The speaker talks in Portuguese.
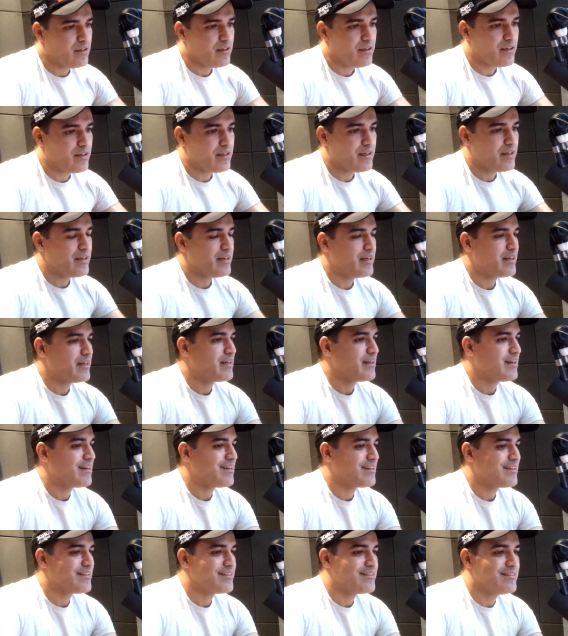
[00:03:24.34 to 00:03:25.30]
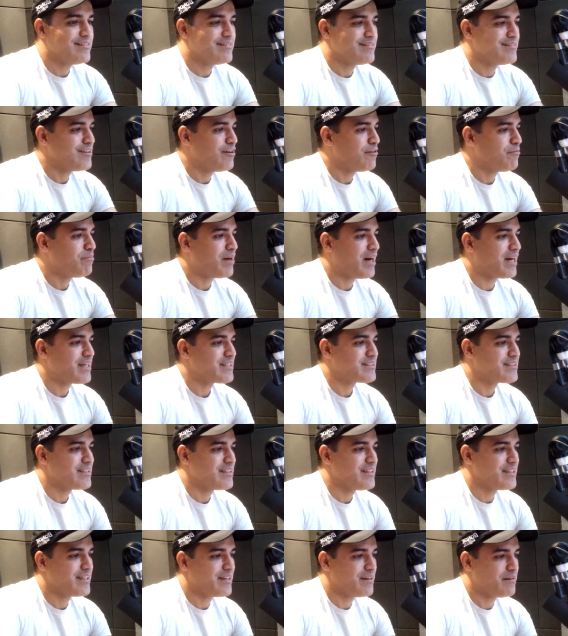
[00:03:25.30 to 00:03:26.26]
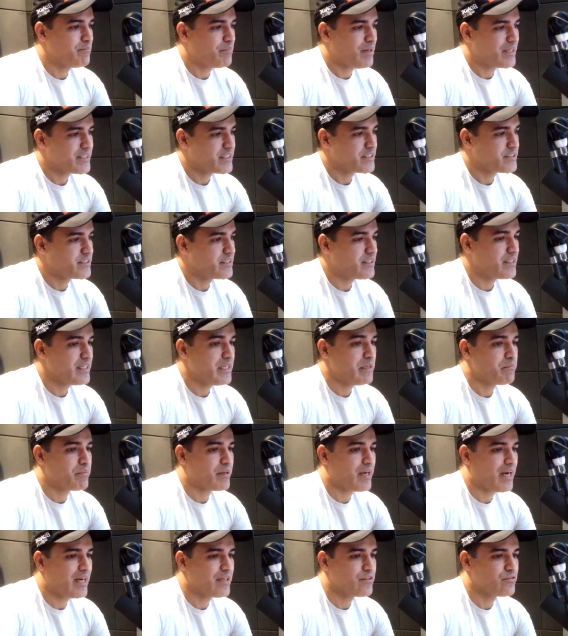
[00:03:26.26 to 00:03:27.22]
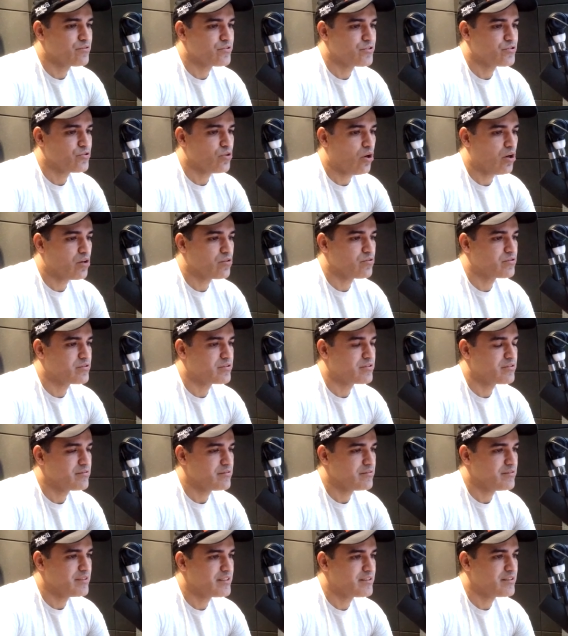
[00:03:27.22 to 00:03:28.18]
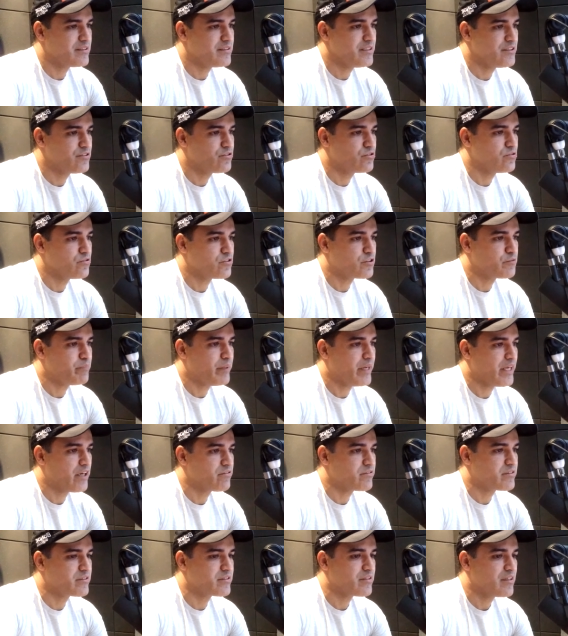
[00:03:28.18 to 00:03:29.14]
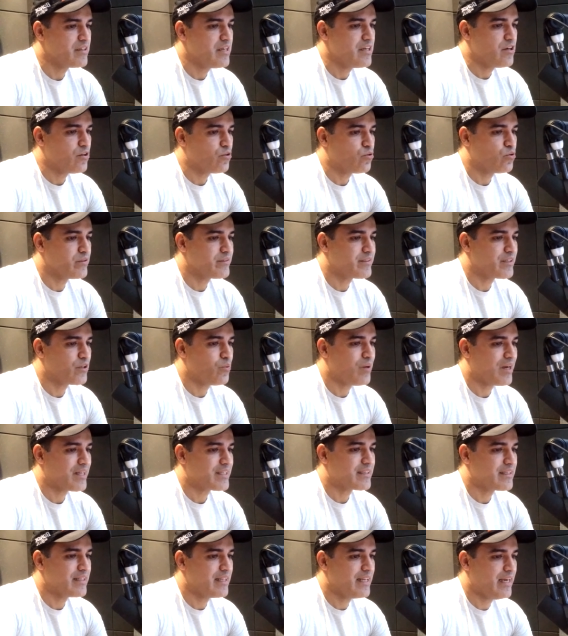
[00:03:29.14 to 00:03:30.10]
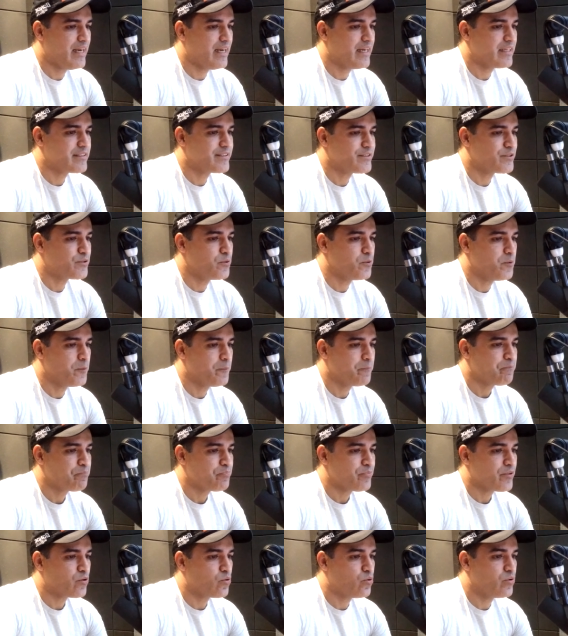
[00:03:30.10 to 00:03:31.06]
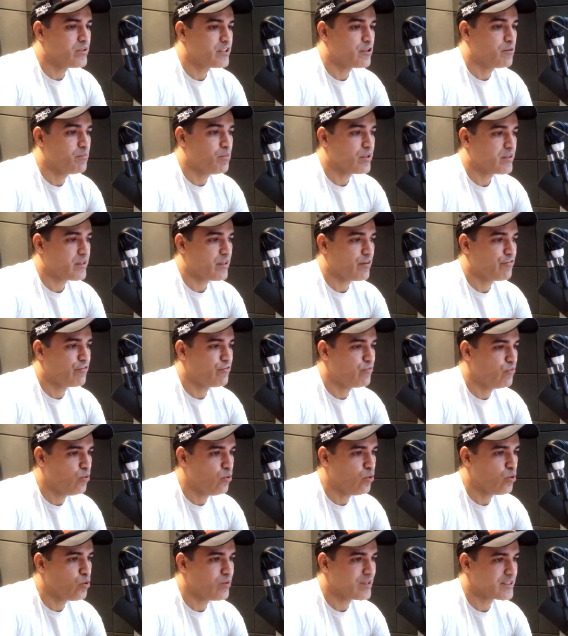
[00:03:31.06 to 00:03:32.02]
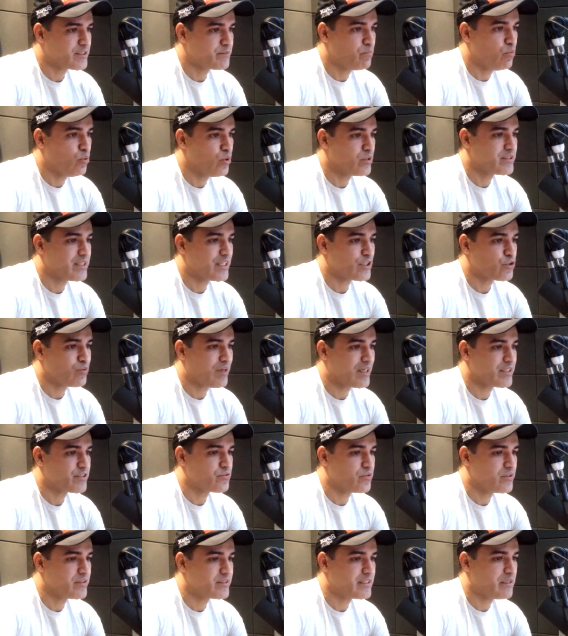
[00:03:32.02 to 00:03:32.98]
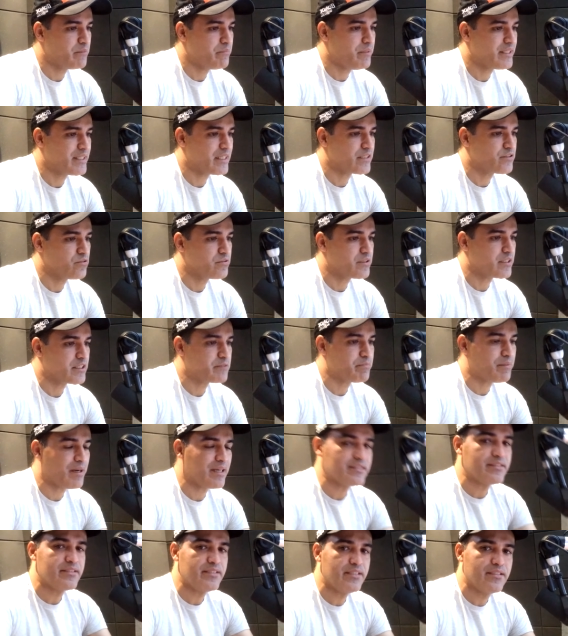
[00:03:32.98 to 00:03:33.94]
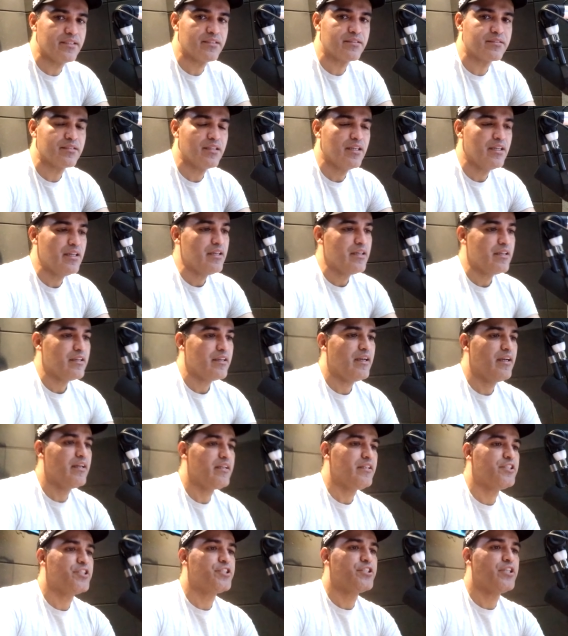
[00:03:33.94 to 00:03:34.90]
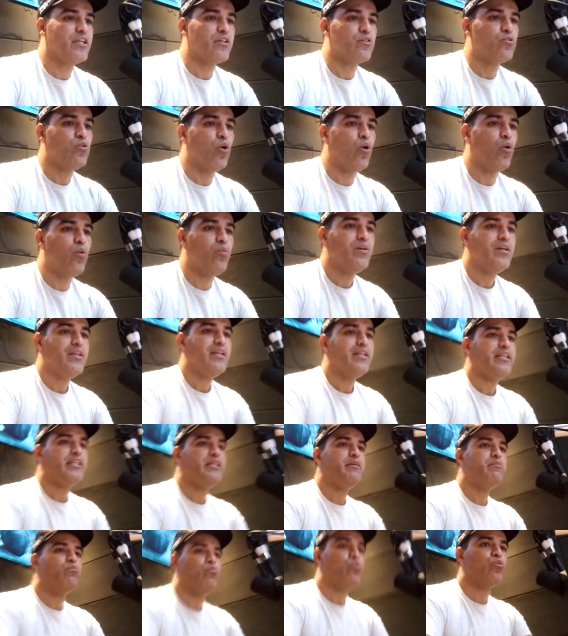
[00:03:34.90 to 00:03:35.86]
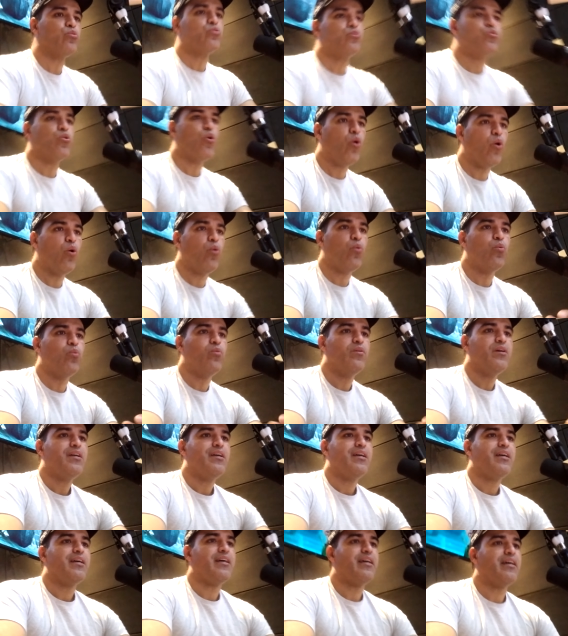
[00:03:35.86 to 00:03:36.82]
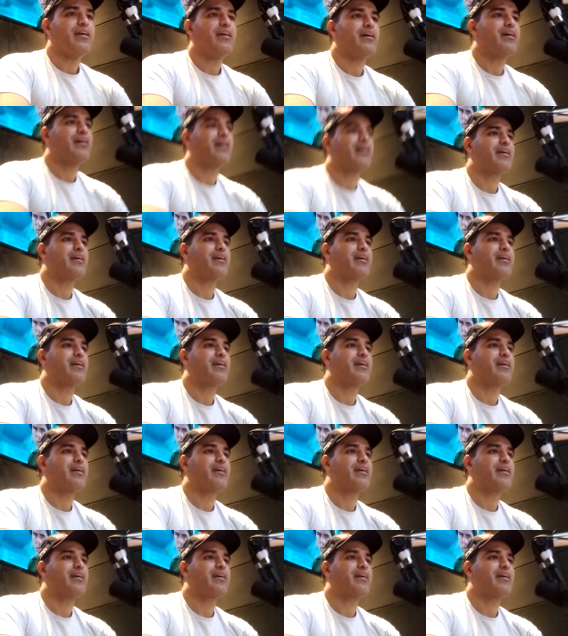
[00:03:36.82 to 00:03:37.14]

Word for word: é, não basta, basta a gente lembrar dos jogos decididos nos pênaltis contra o Atlético, contra o Botafogo, as boas atuações também nas outras partidas. Ele chegou e mudou é,